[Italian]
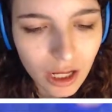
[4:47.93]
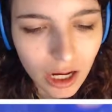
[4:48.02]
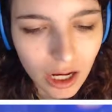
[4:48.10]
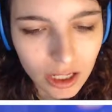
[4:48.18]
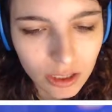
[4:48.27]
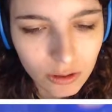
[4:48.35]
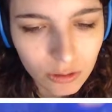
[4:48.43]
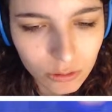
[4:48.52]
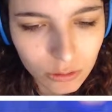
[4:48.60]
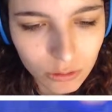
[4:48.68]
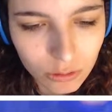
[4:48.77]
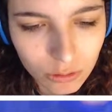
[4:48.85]

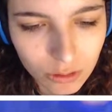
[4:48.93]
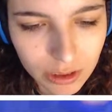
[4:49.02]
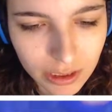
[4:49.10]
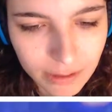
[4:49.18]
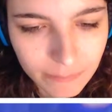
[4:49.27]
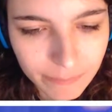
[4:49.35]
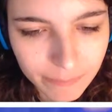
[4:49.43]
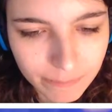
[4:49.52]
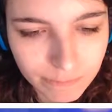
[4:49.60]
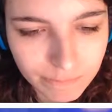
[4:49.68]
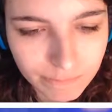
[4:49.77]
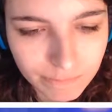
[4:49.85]
Allora...
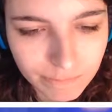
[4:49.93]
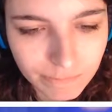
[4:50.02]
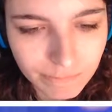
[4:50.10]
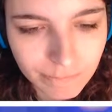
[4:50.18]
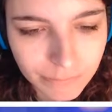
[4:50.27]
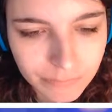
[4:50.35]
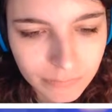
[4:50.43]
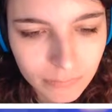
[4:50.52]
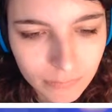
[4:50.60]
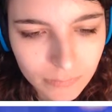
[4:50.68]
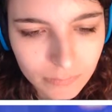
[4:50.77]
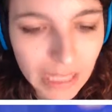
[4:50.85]
Mm,
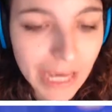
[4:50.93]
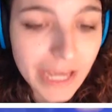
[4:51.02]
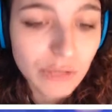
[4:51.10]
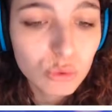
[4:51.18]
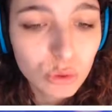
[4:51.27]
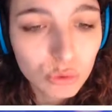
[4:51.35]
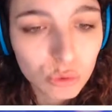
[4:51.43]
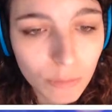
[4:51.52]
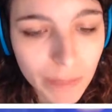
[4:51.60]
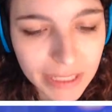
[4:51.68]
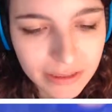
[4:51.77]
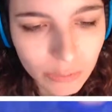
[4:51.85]
dai, è tutto tu,
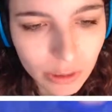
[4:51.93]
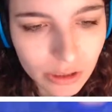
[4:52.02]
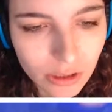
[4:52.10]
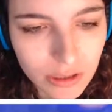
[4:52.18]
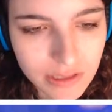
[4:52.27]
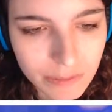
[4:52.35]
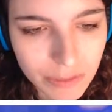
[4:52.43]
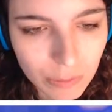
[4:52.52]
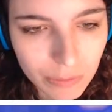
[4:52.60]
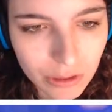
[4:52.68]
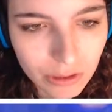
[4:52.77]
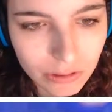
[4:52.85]
metti qualcosa, amico
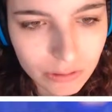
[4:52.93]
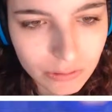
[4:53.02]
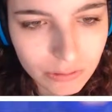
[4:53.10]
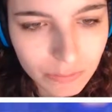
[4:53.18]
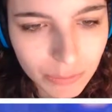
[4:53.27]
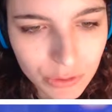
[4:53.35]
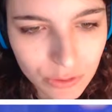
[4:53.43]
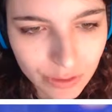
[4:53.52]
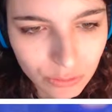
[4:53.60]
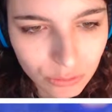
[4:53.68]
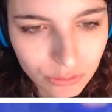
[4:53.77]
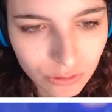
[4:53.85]
mio. Oh, non posso
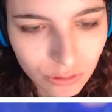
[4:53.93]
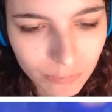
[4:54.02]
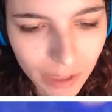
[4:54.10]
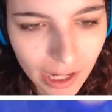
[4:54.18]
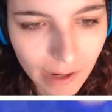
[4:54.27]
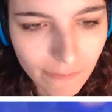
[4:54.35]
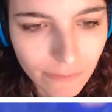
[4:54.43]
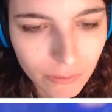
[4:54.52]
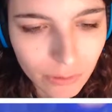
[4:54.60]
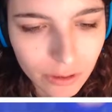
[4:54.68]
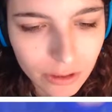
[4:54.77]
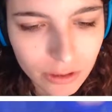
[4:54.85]
fare tutto solo,
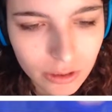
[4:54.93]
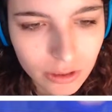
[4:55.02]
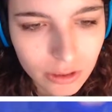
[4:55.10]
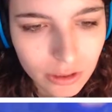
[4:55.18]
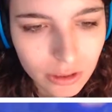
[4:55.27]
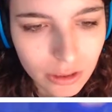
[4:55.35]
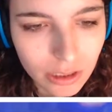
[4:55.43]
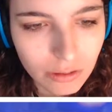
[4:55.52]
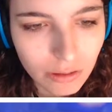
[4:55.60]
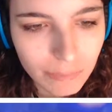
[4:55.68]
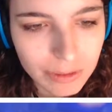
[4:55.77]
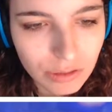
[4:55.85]
bravo.
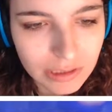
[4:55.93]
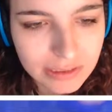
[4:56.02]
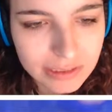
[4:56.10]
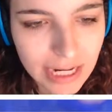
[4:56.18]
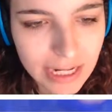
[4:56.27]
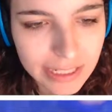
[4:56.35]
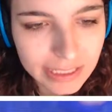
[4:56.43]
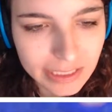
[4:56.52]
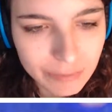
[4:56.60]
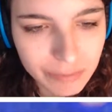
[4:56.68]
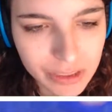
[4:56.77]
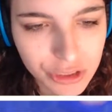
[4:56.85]
Allora, metto la scarica,
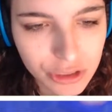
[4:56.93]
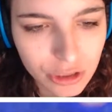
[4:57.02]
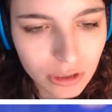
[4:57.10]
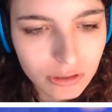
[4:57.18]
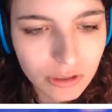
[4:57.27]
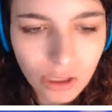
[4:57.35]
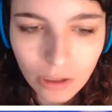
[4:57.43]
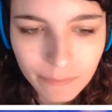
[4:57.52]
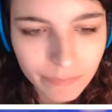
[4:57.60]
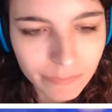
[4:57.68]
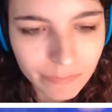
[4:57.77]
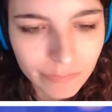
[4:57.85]
capiscilo? No,
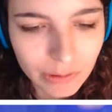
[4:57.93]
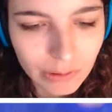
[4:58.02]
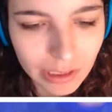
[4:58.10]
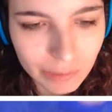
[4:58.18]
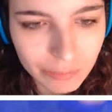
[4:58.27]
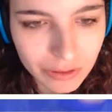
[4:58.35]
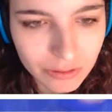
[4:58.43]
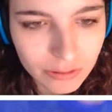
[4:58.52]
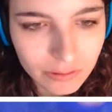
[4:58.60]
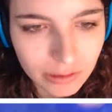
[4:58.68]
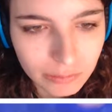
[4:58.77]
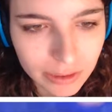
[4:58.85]
non l'ha capito,
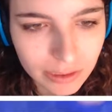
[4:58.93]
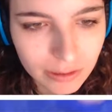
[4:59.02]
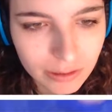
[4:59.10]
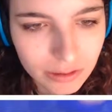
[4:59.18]
va bene.